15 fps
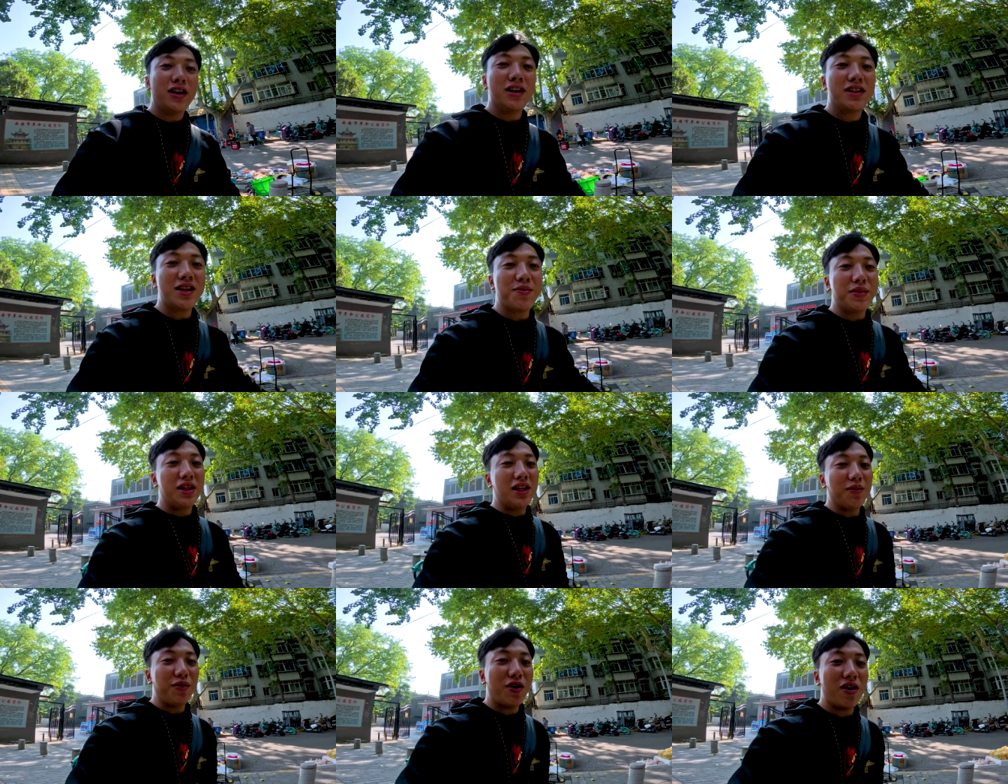ก็เดินเสร็จไป
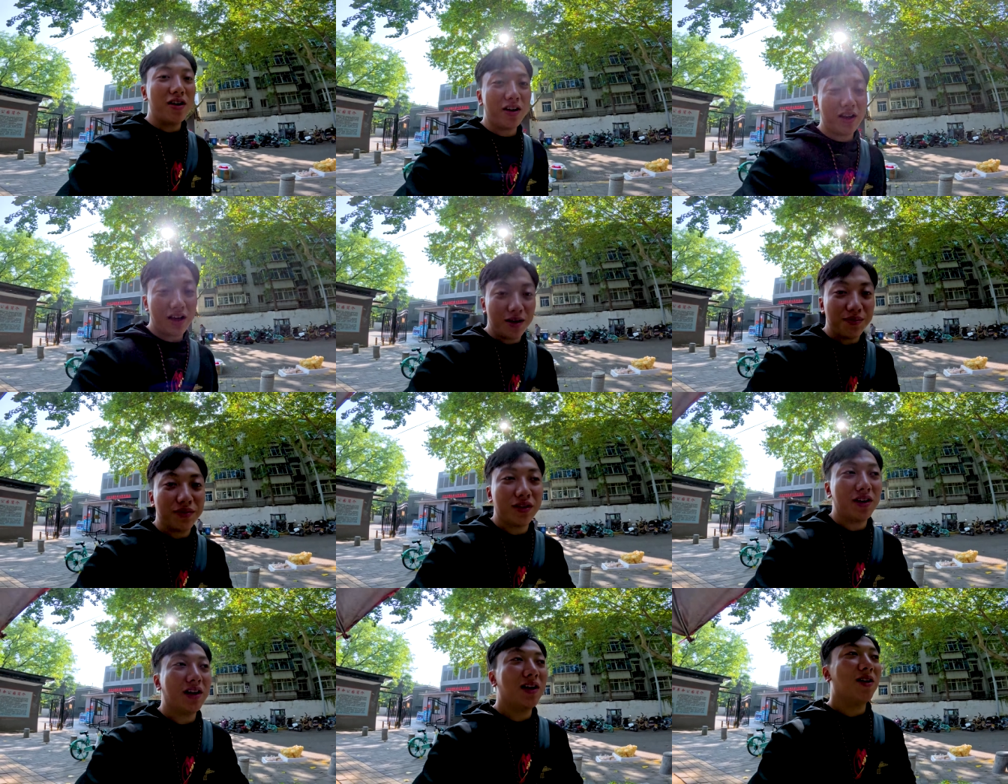ที่เรียบร้อยแล้วนะครับ
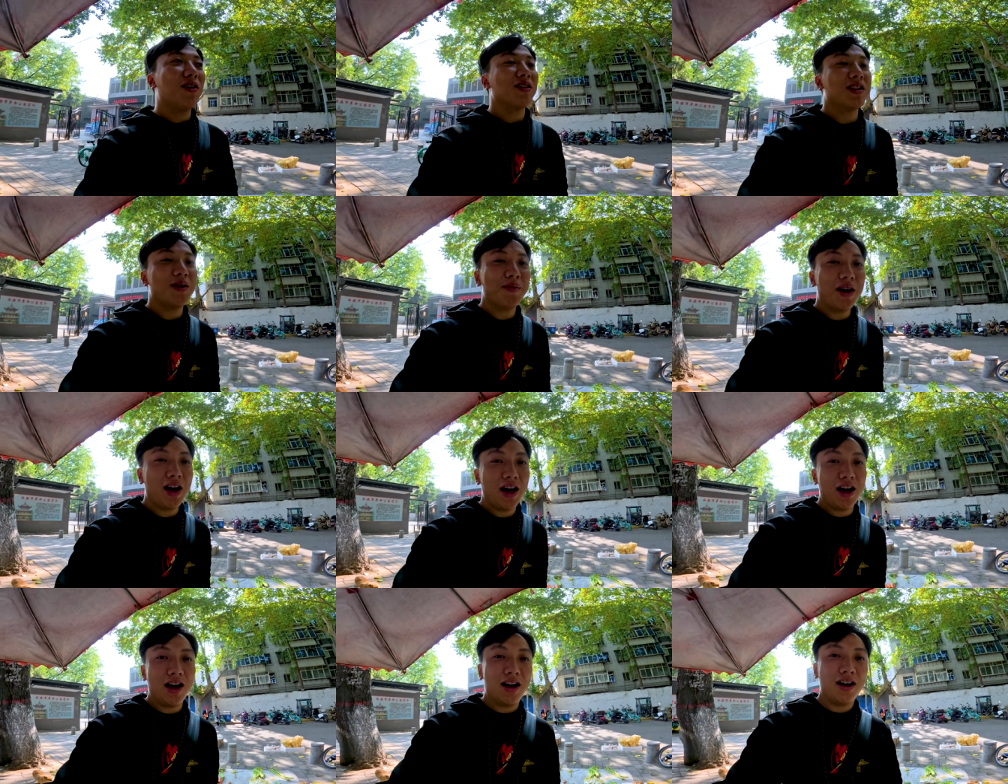ตอนนี้เราก็จะมา
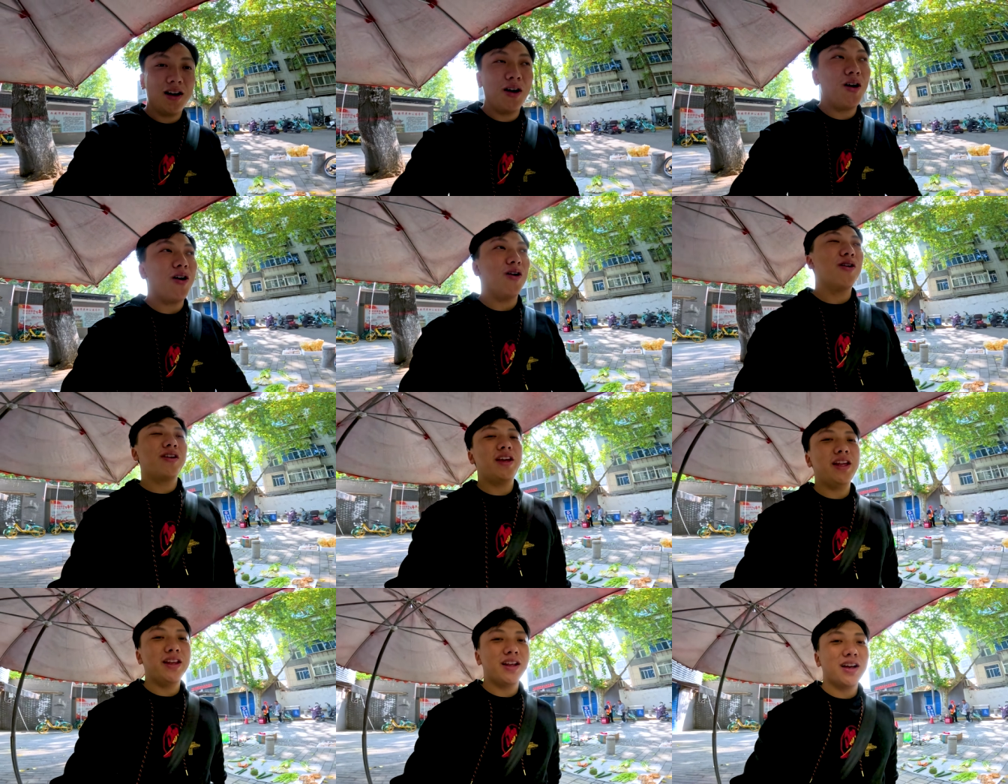หาของ
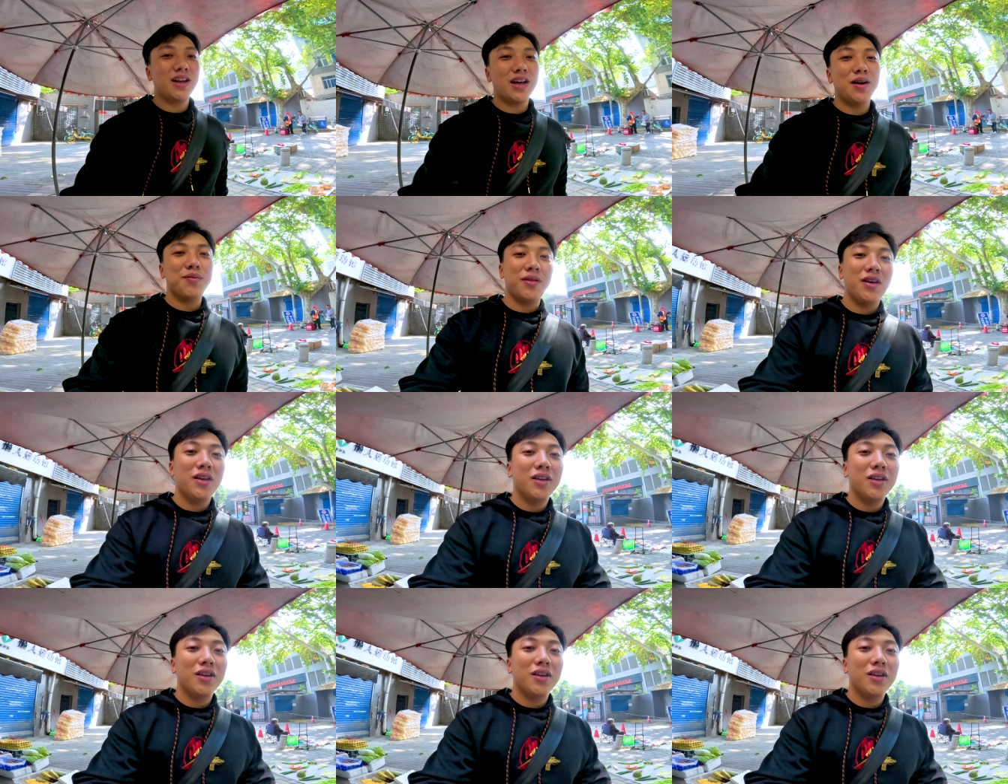กินกันนะครับ